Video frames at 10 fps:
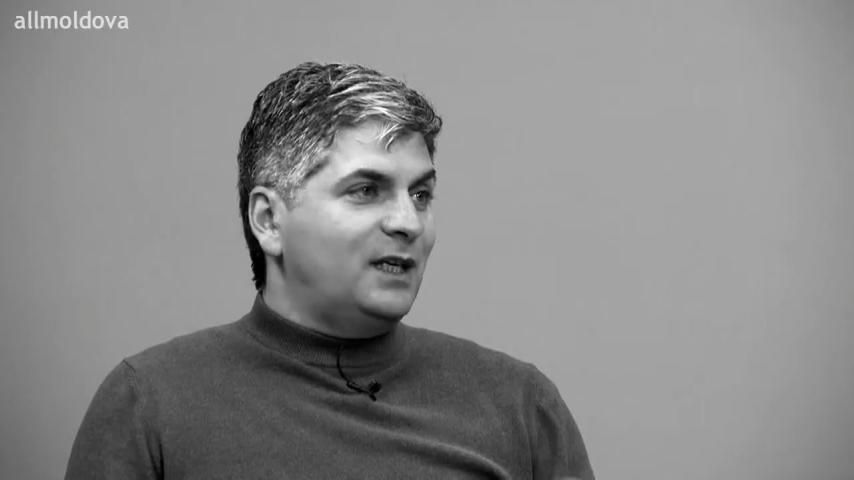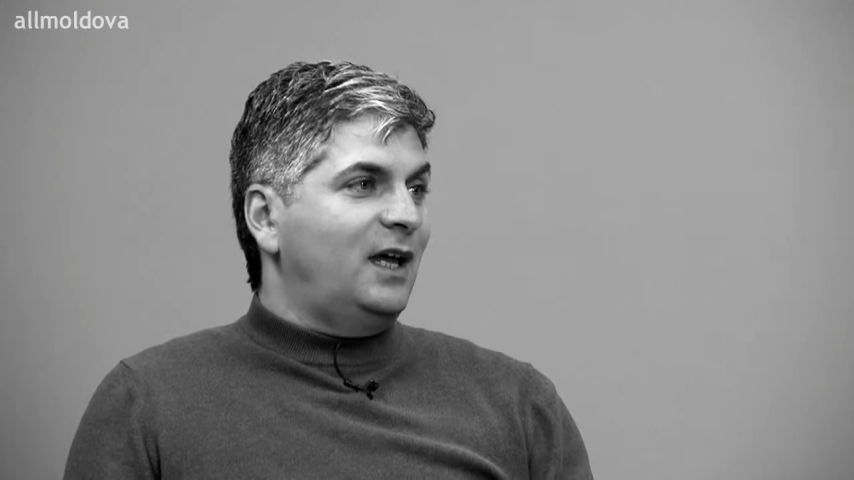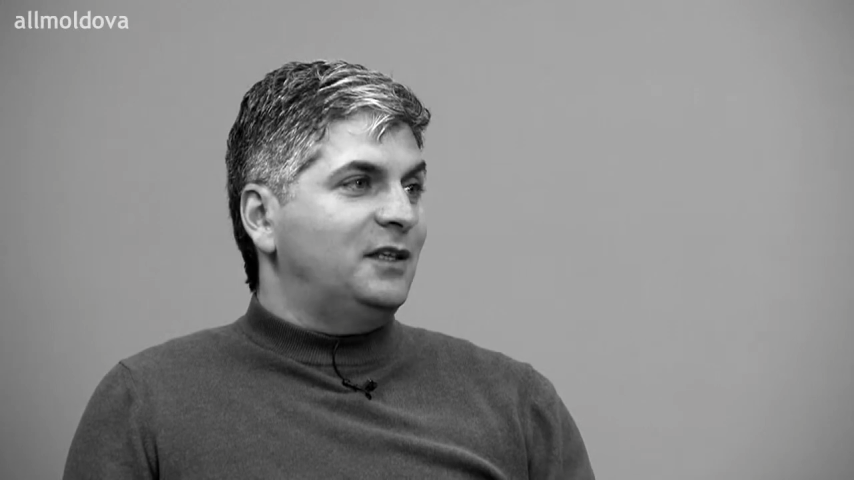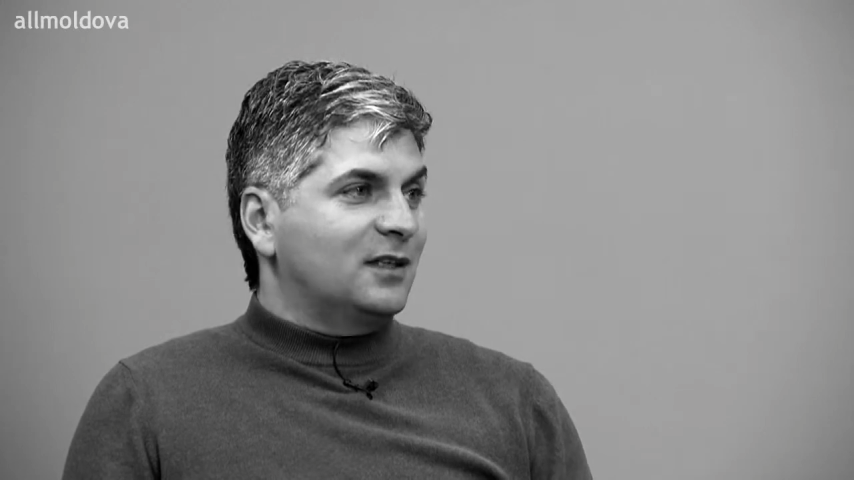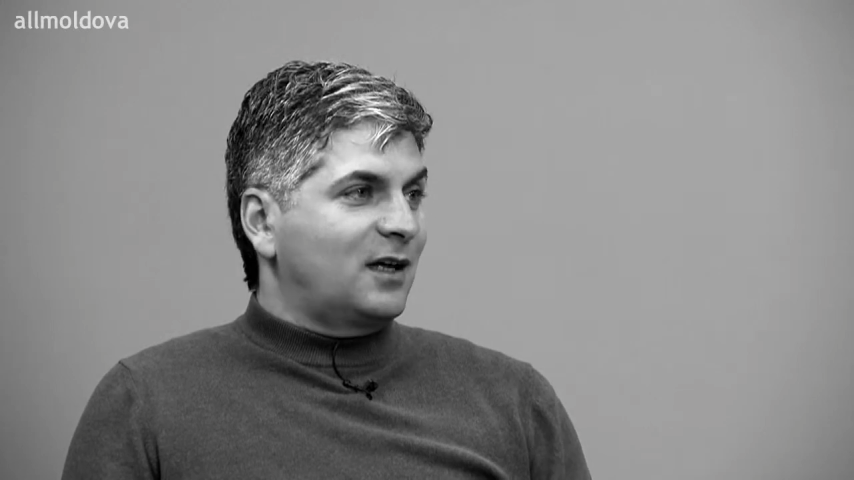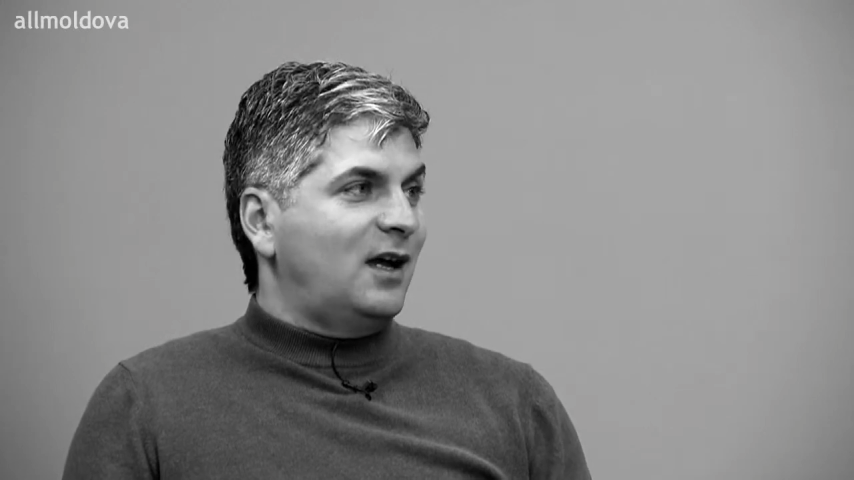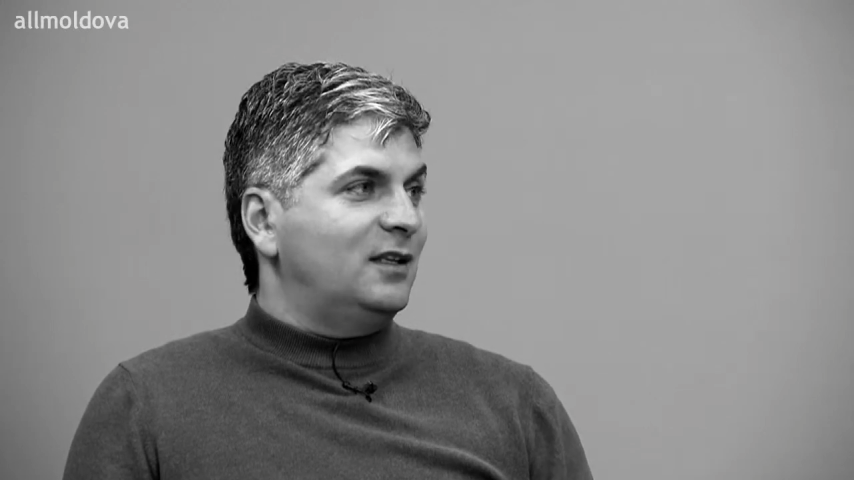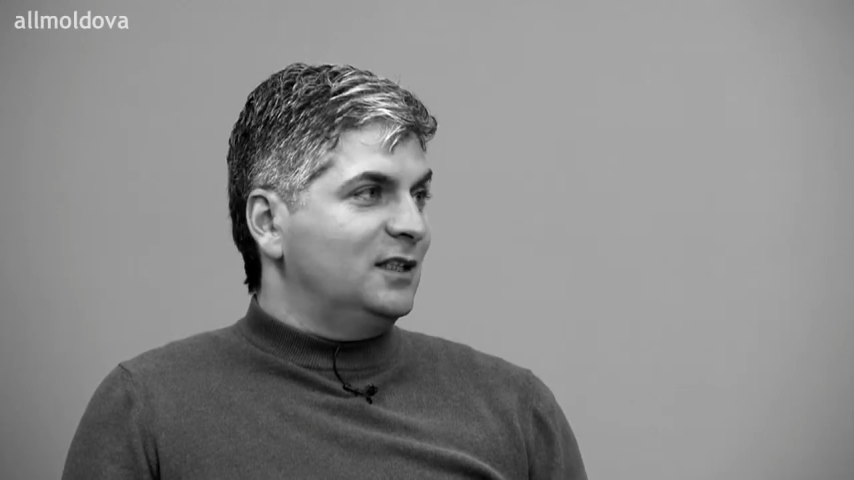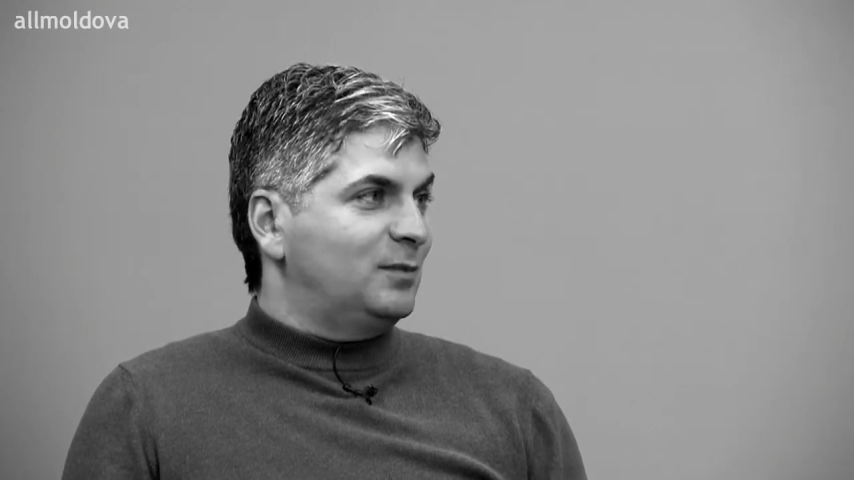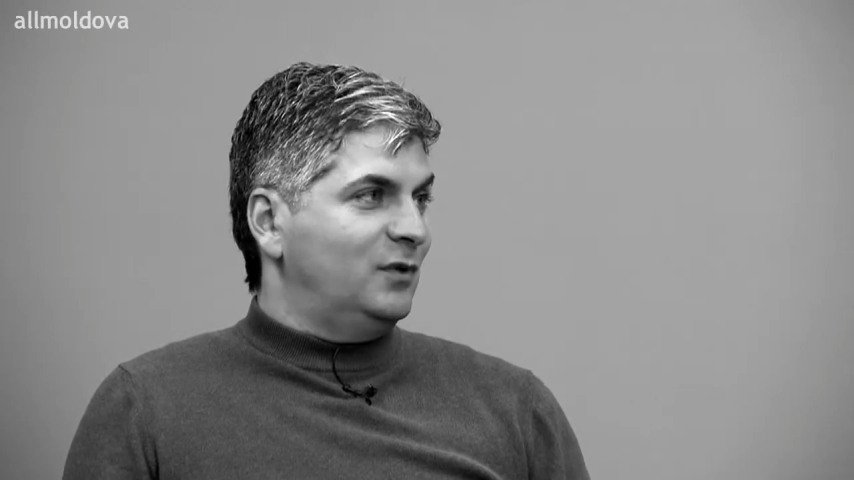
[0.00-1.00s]
Появится
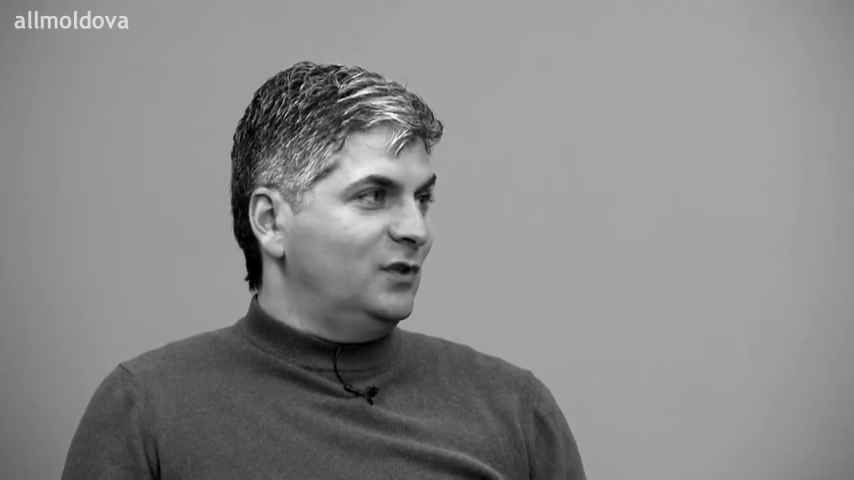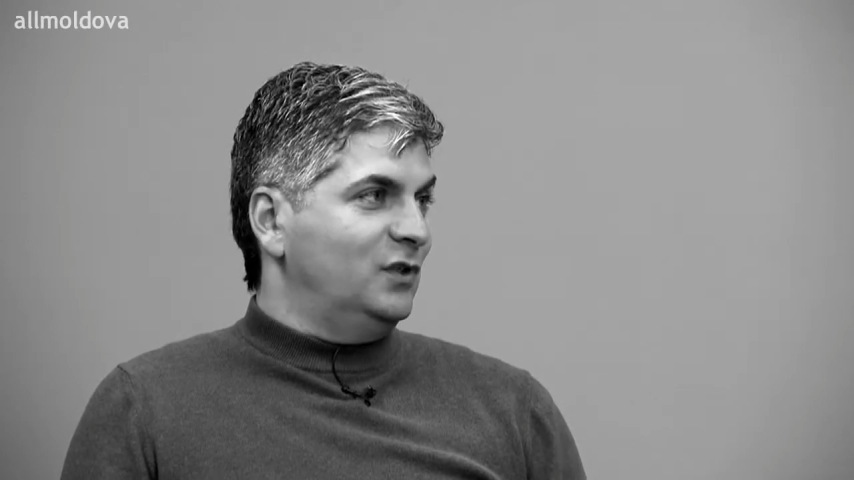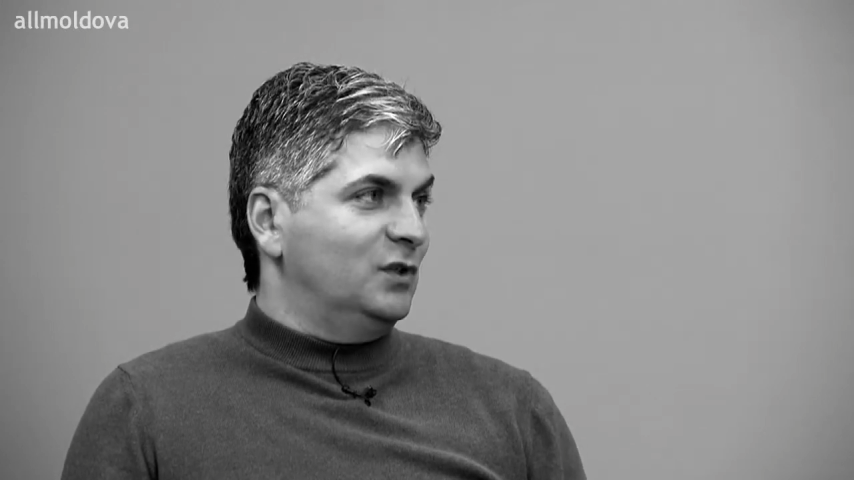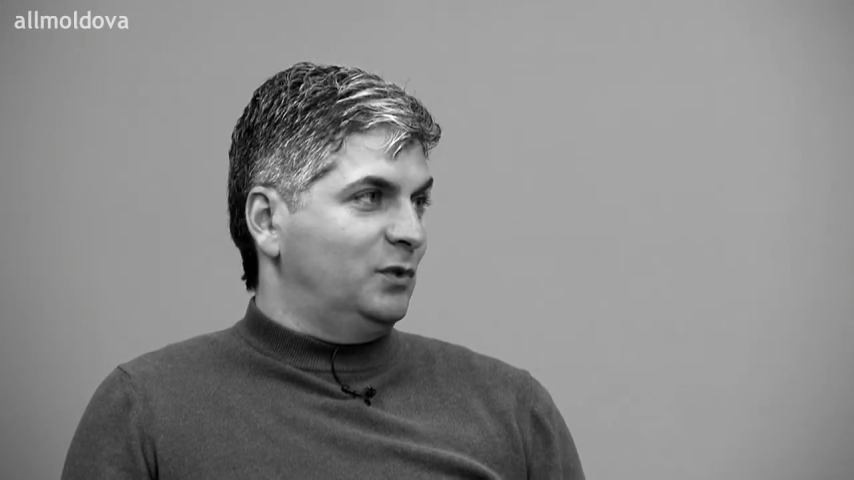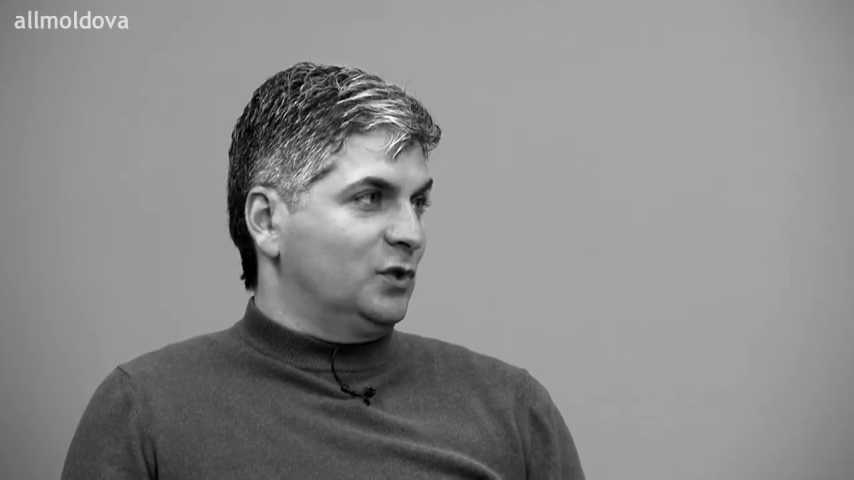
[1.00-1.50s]
какая-то несправедливость,